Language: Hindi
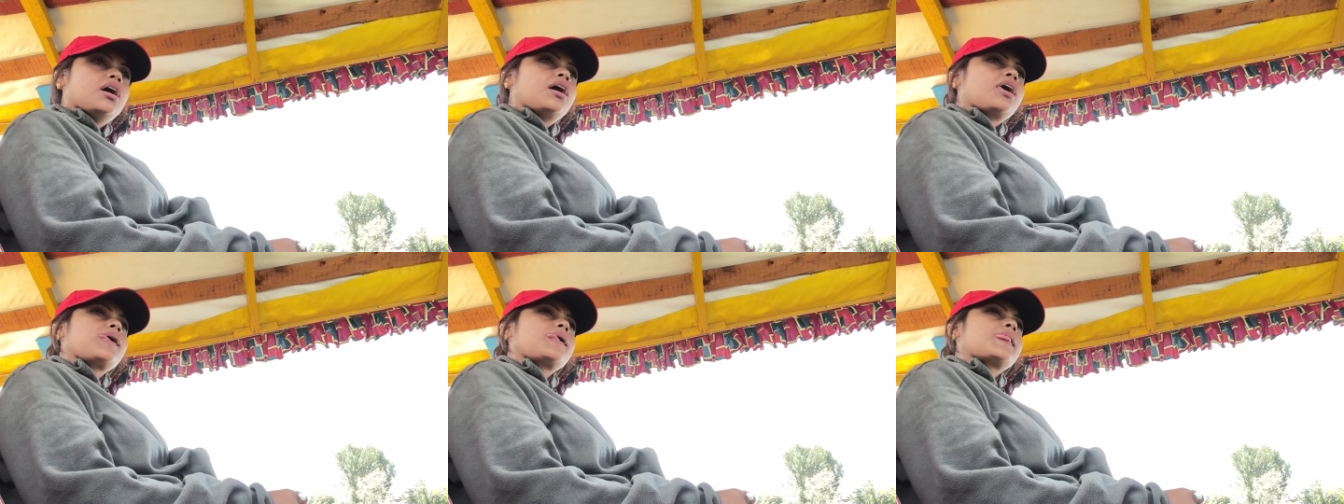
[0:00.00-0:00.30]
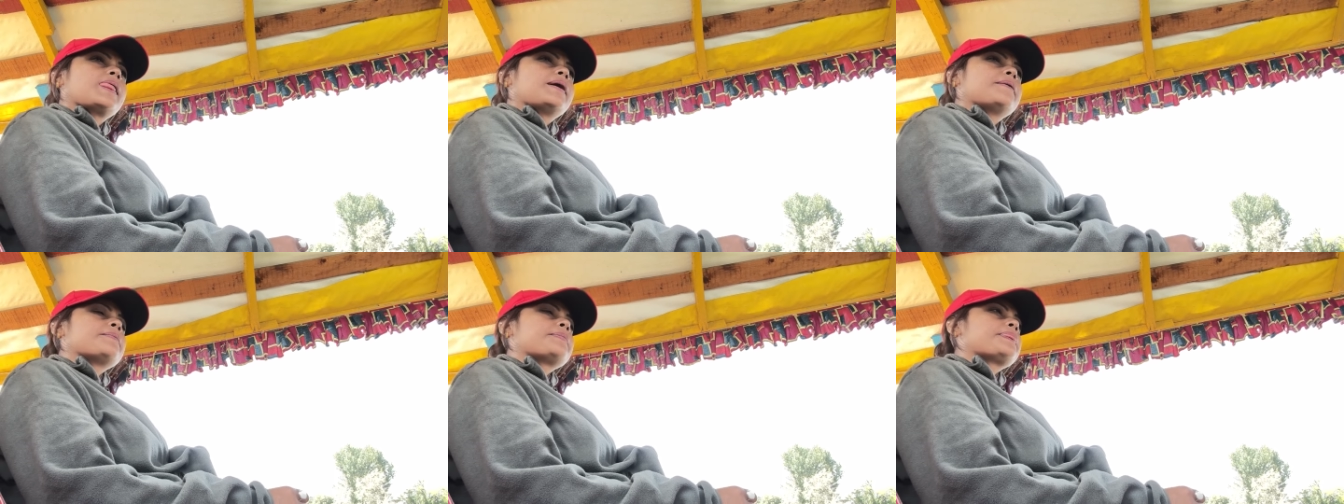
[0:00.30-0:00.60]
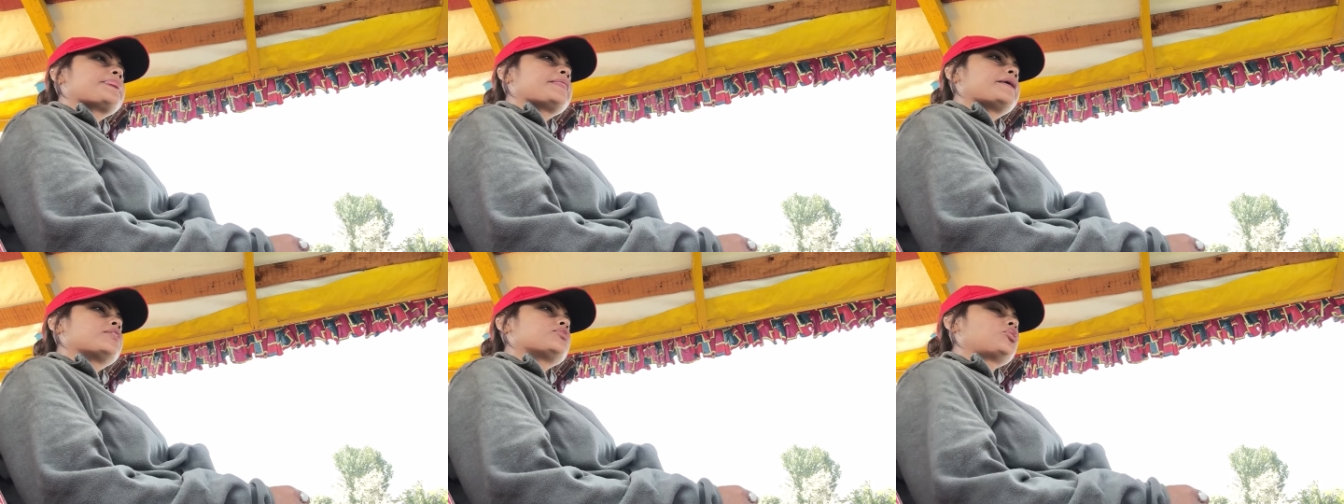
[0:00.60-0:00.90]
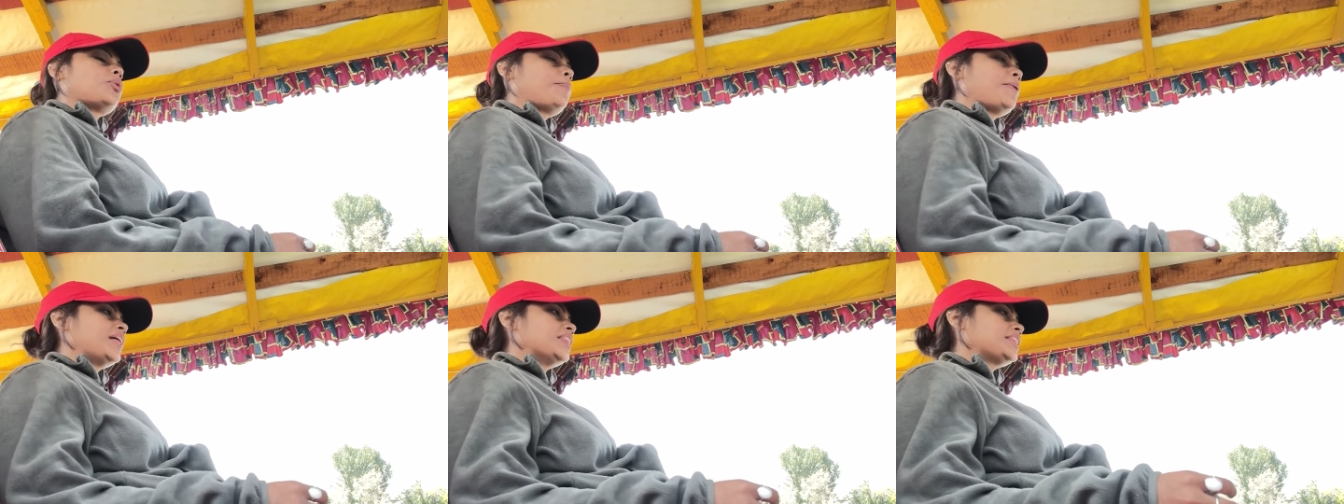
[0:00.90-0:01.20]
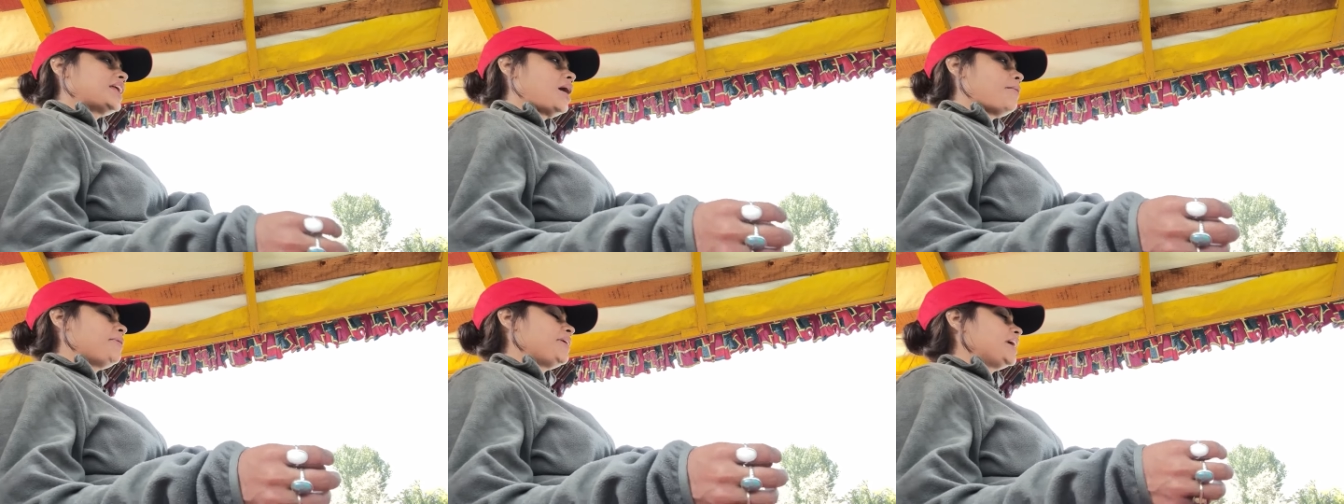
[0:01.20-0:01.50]
नहीं नहीं ठीक तो
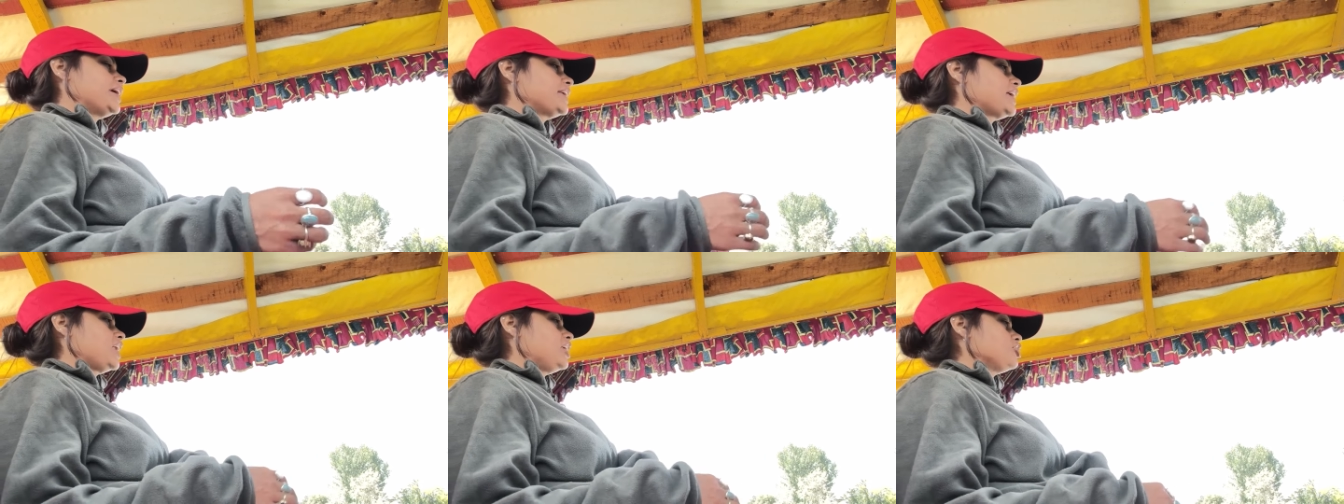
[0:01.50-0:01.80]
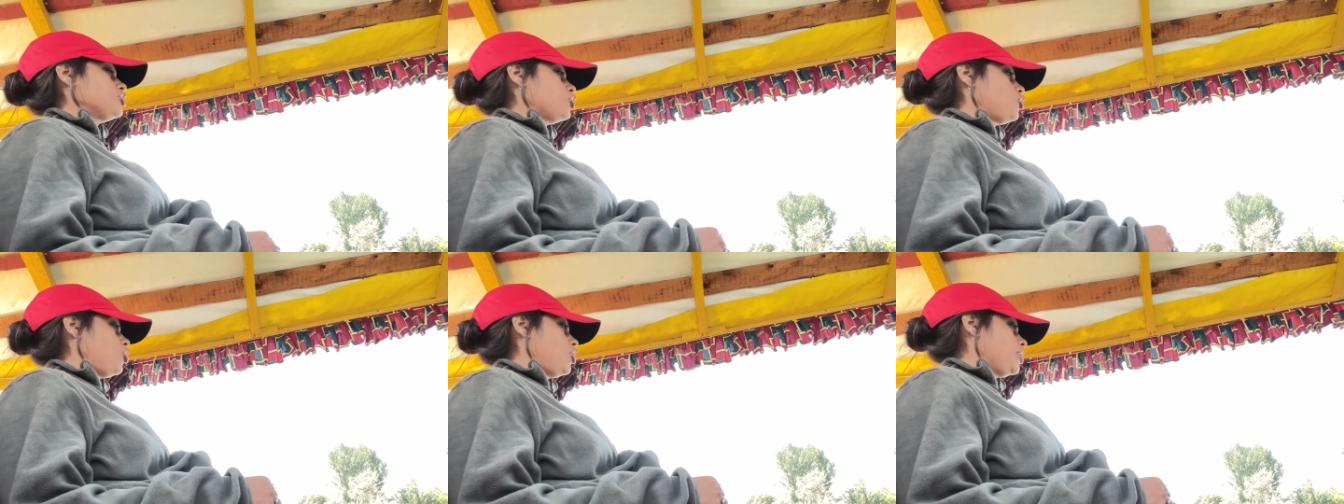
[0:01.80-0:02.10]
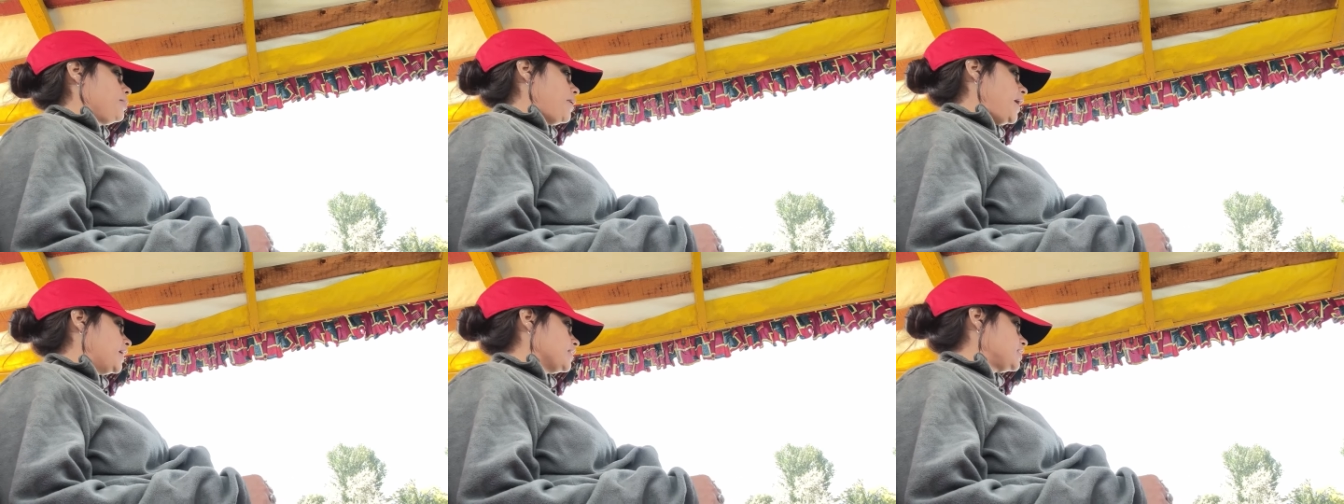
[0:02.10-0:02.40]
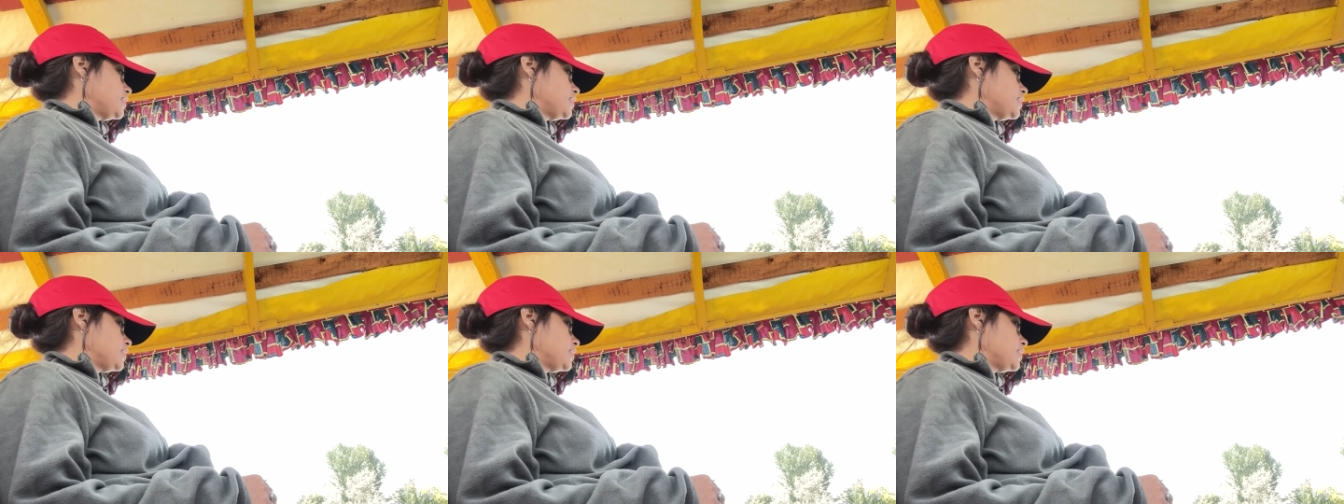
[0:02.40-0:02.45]
पंद्रह मिनट के लिए तो कोई बात